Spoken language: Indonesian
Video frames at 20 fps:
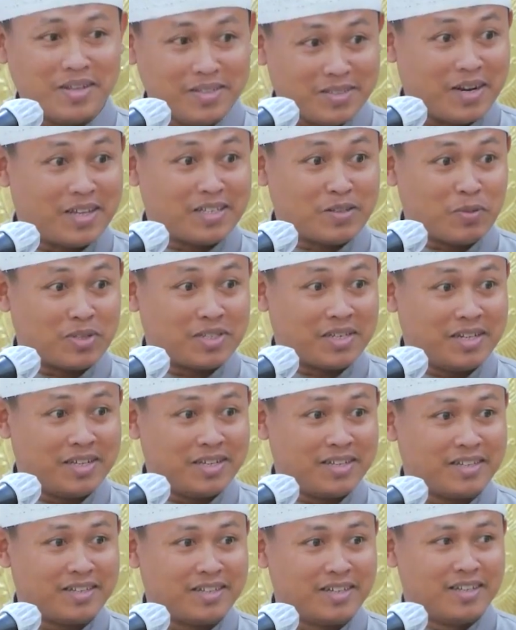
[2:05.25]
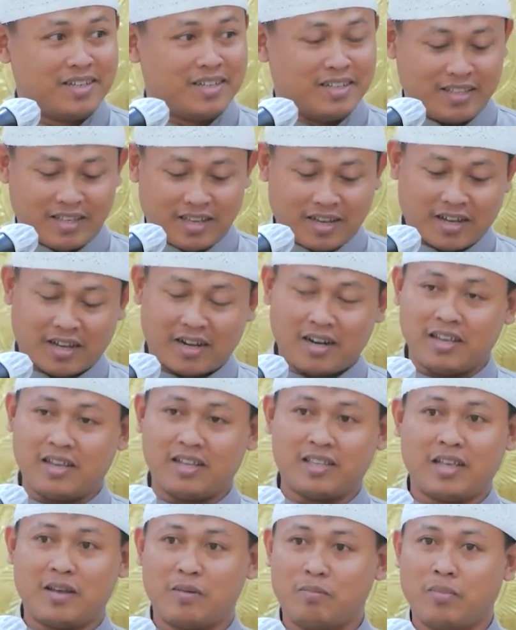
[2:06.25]
Jelas sama sini? Ya karena
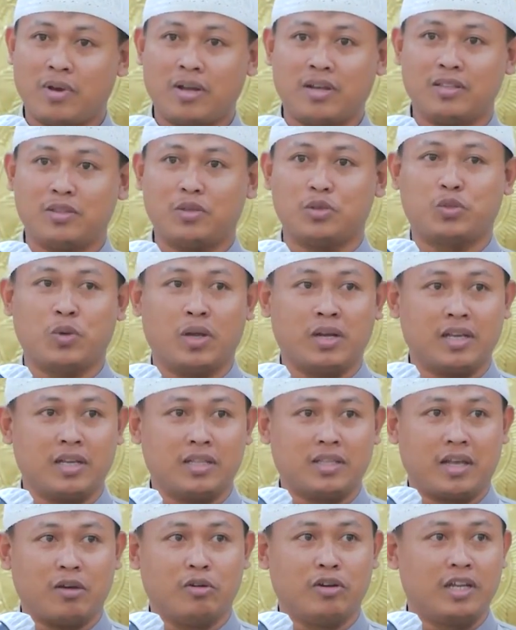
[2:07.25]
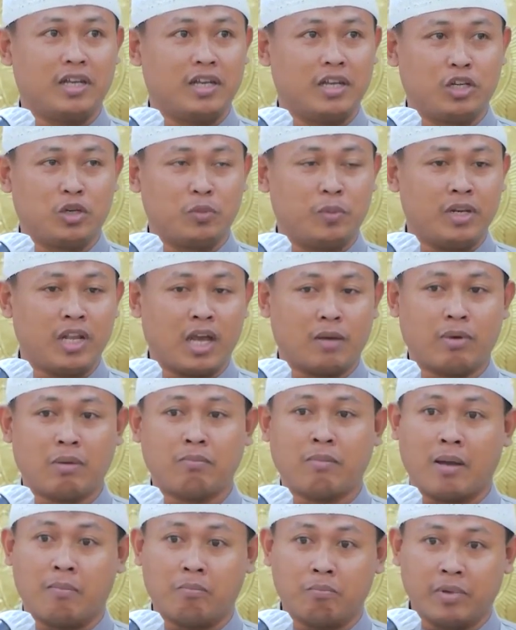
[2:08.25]
kita tujuan kita hidup ini apa?
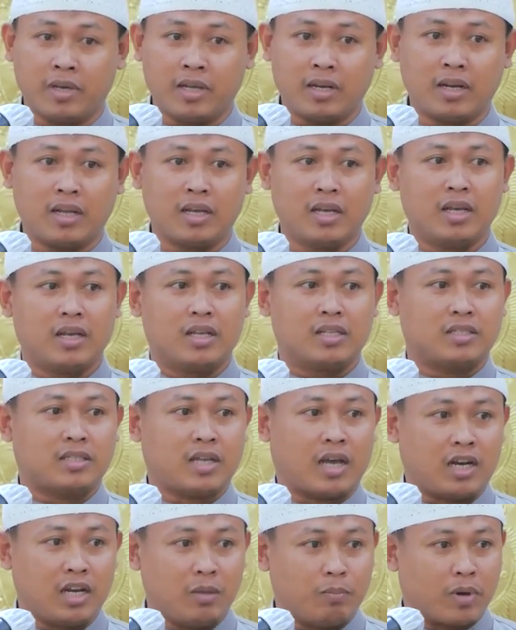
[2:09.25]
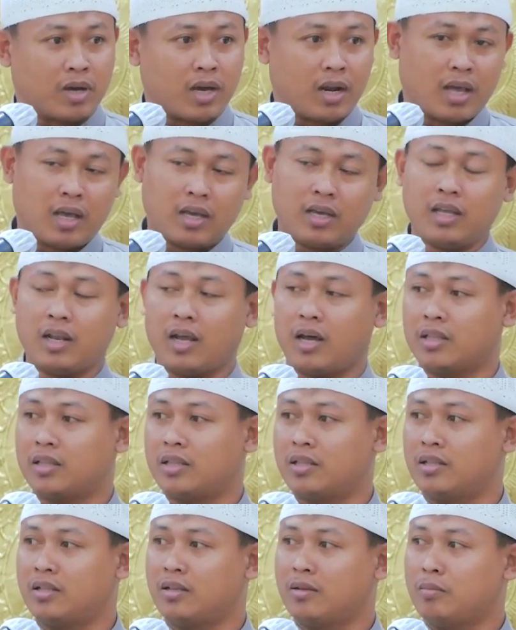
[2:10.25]
Mampir cari bekal akhirat.
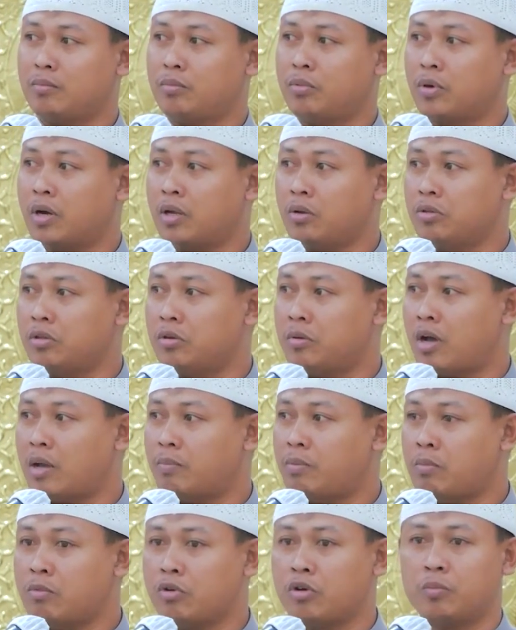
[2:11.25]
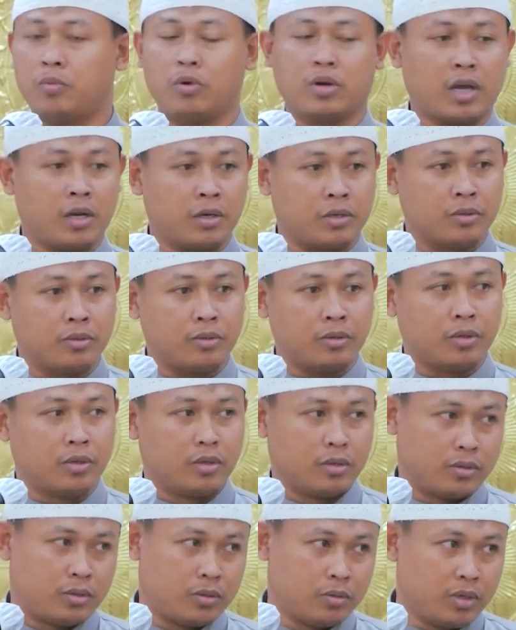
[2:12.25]
Bukan untuk apa? Mengumpulkan du,
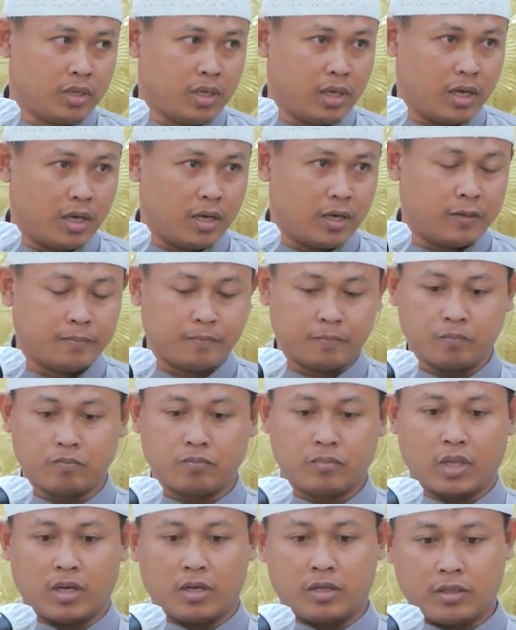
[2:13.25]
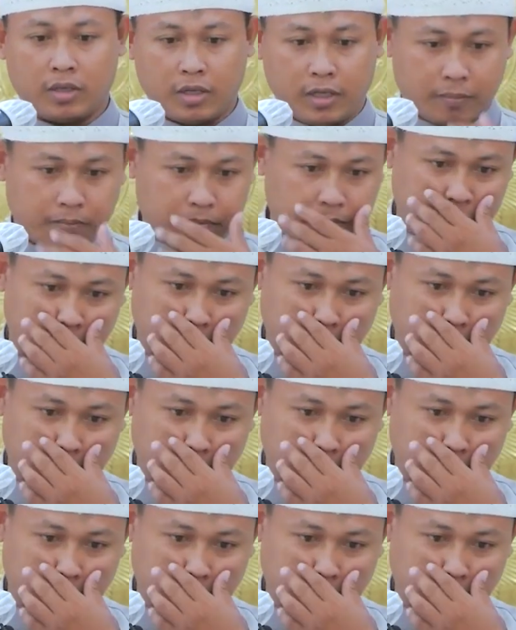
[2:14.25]
dunia. Baik.